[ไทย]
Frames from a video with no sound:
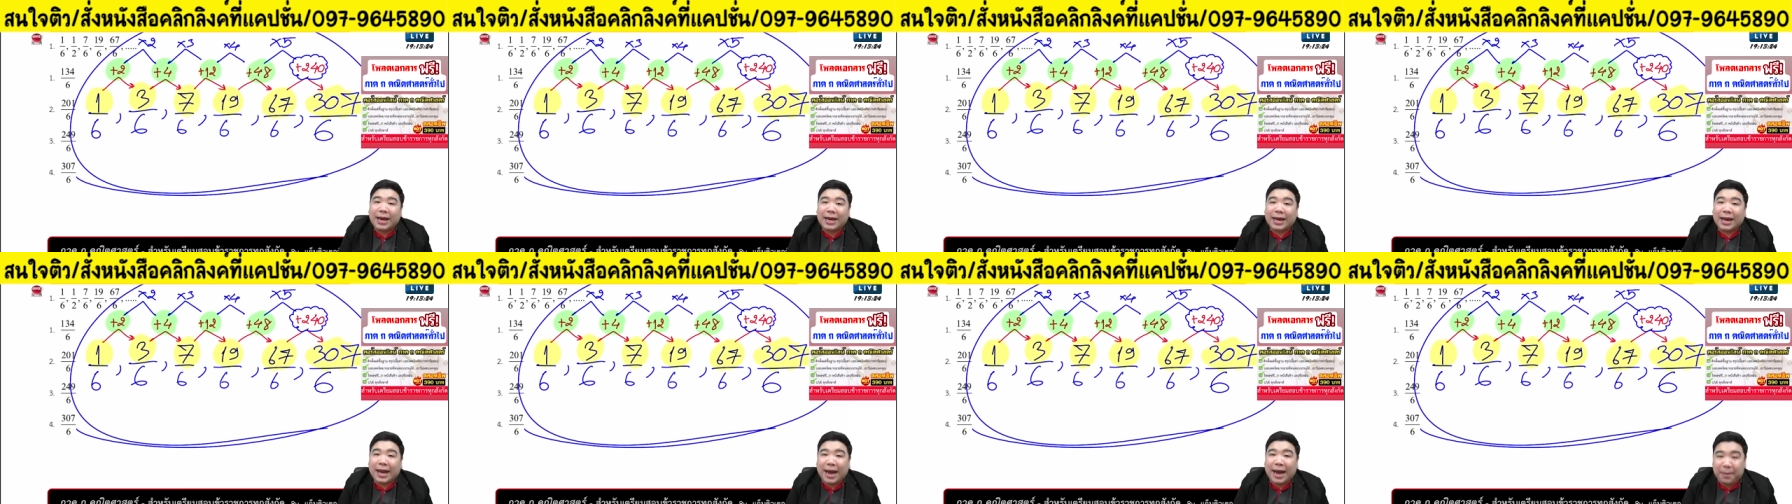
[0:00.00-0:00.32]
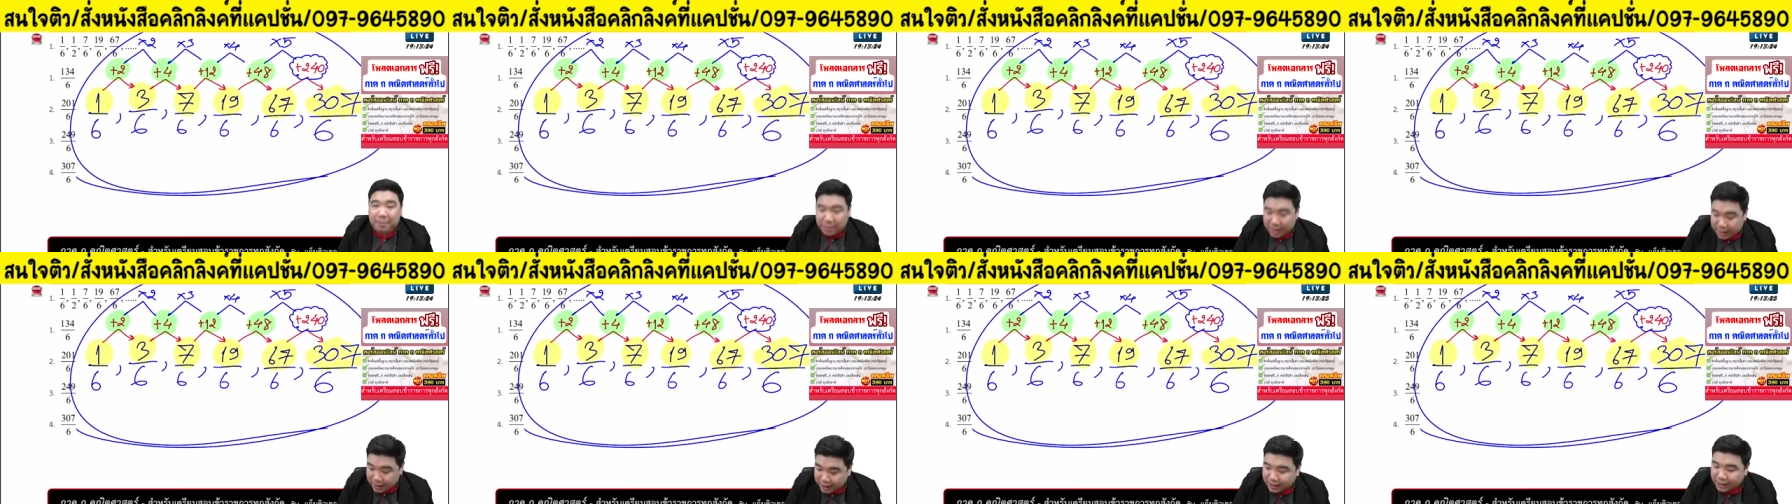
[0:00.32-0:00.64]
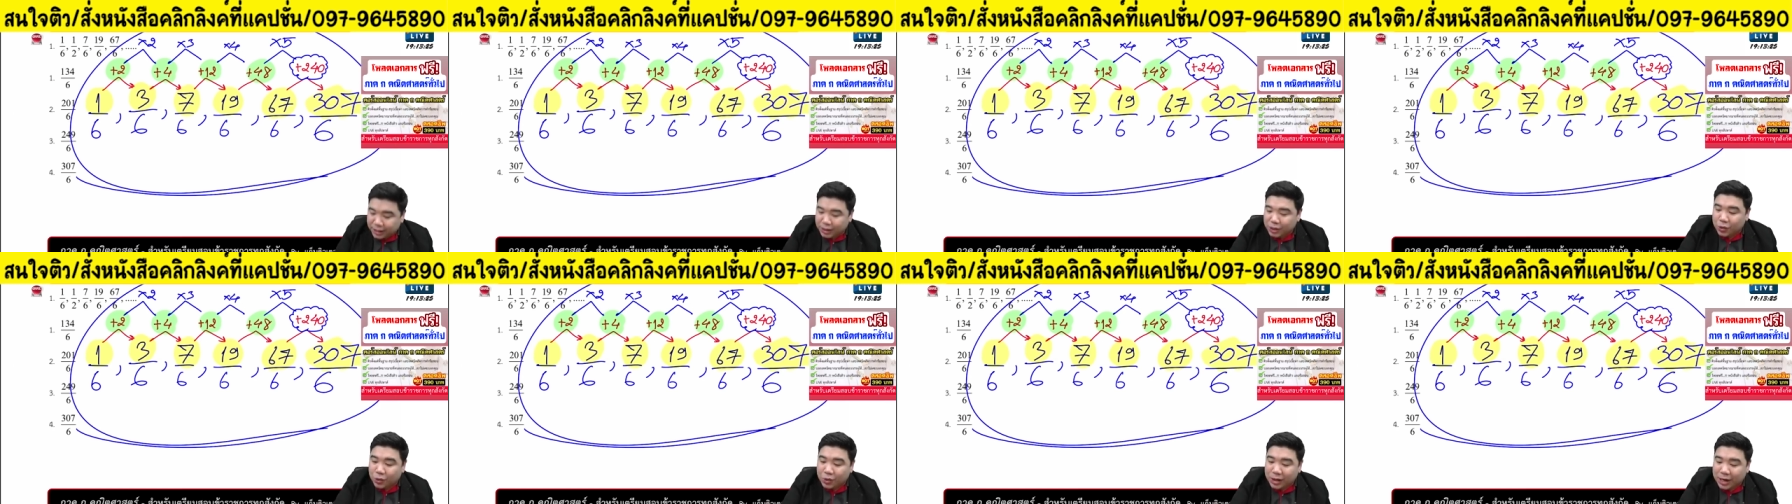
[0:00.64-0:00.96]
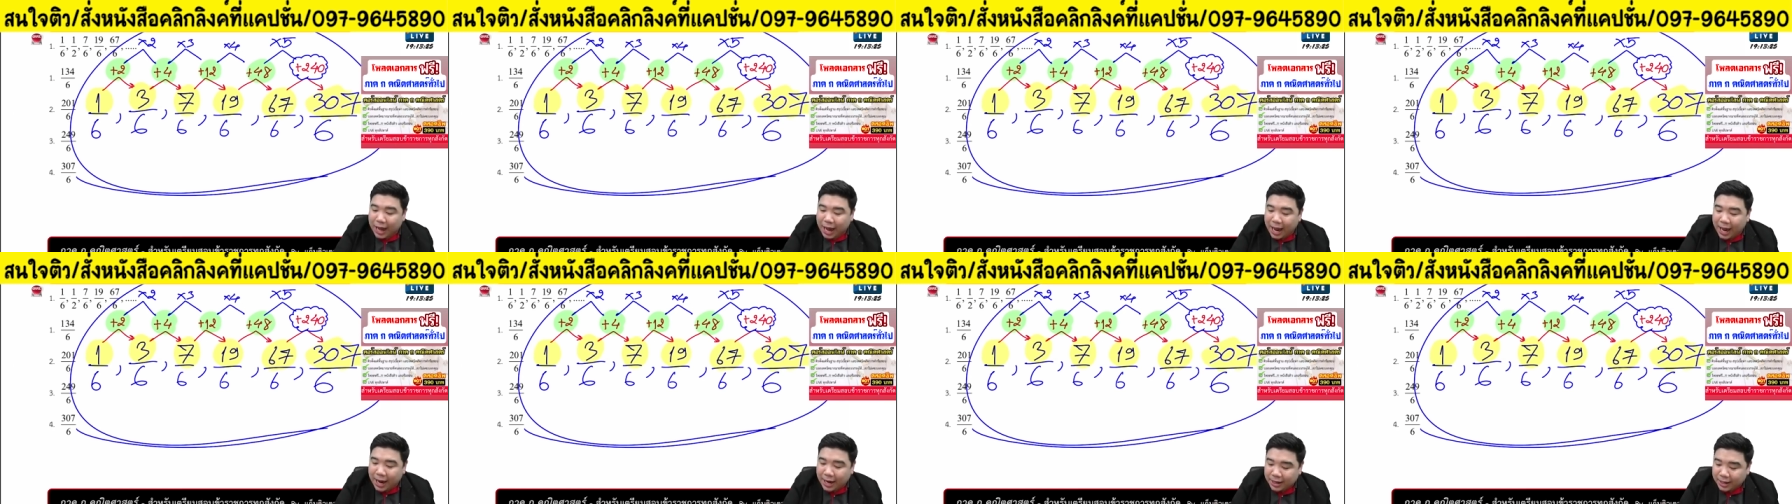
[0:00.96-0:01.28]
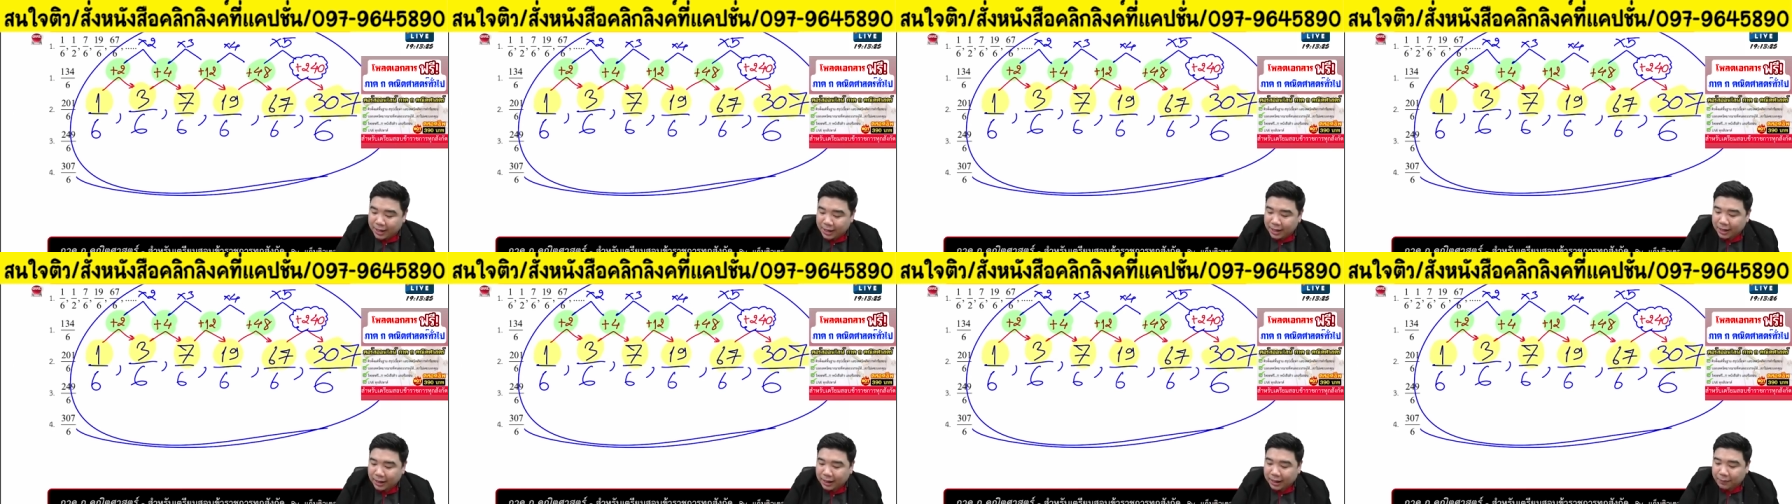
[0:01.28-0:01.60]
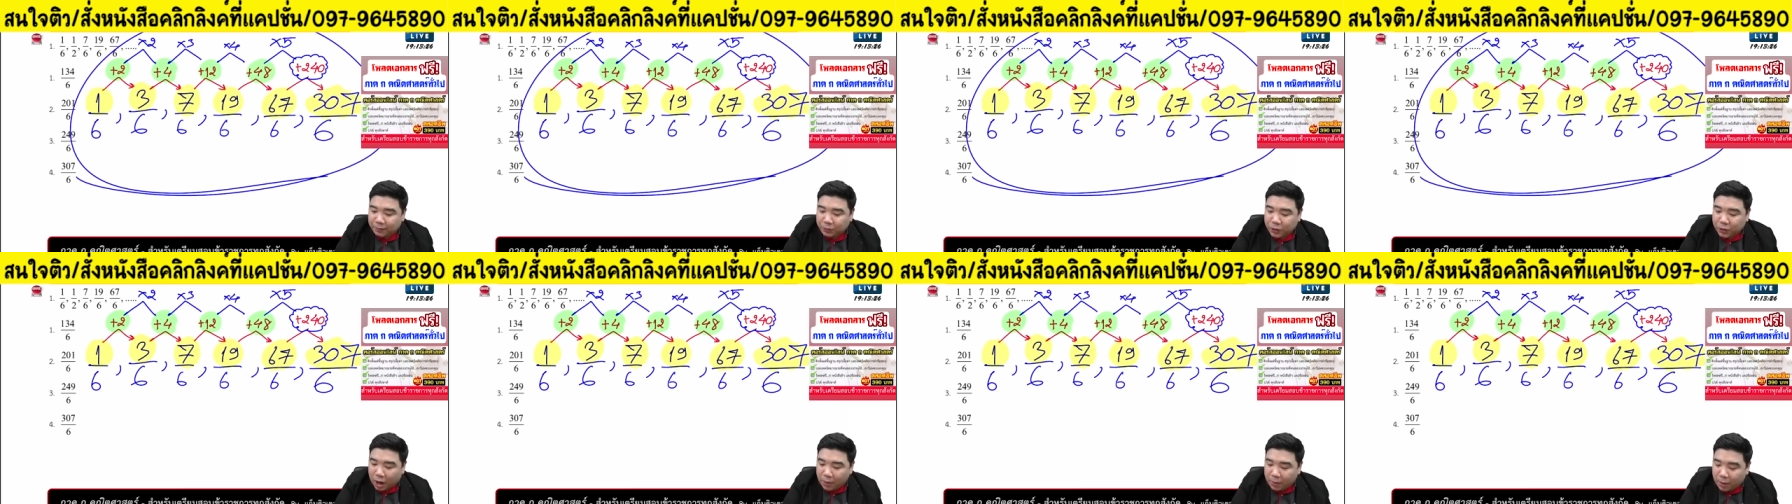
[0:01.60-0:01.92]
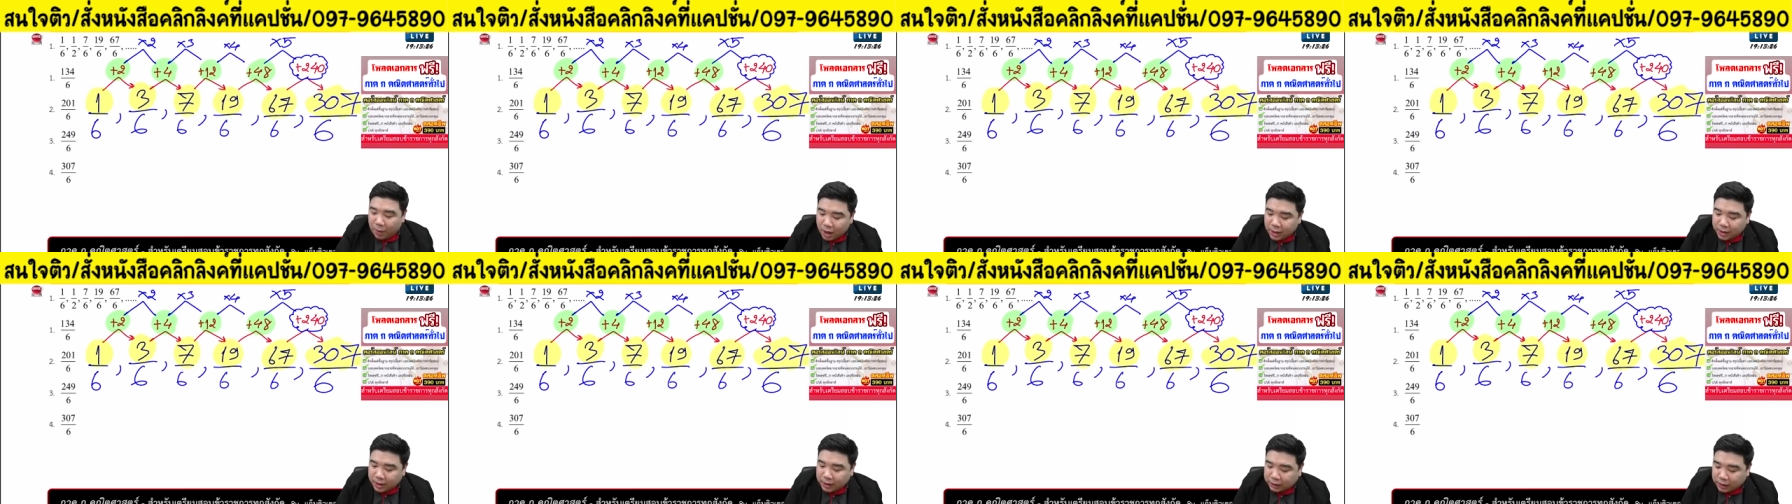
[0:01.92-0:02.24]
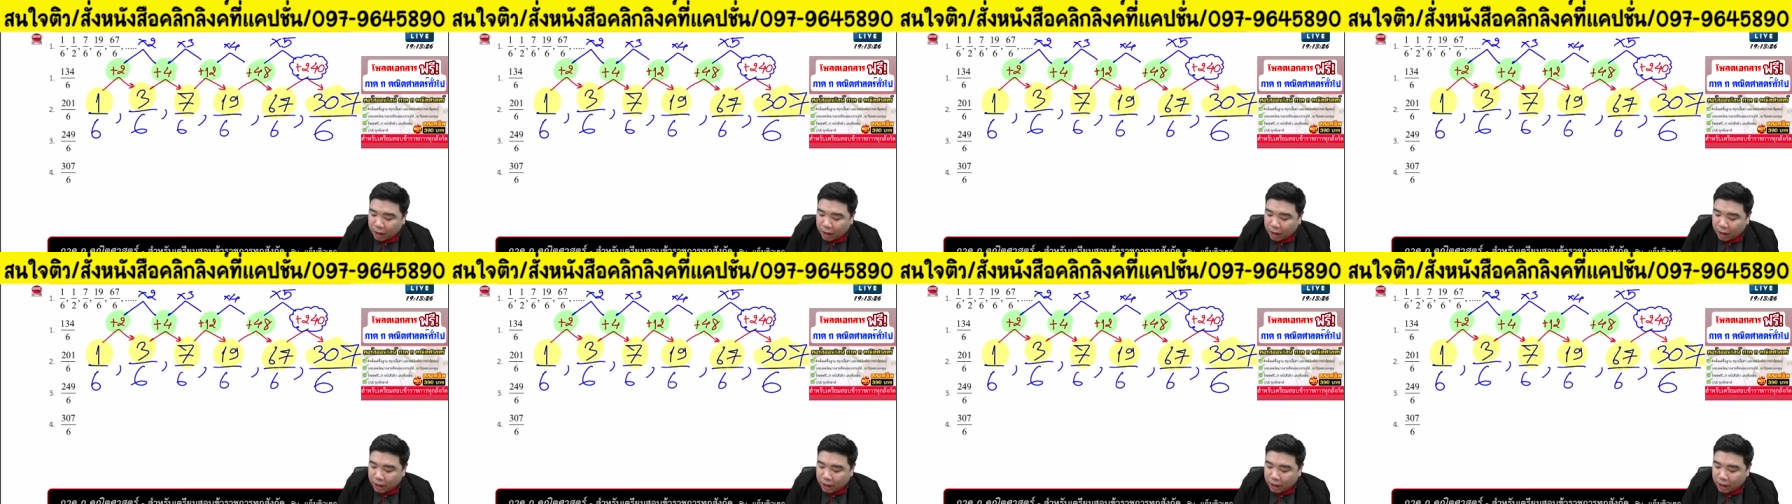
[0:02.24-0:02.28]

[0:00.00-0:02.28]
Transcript: นะครับ มันยืดหยุ่นได้ คำตอบข้อนี้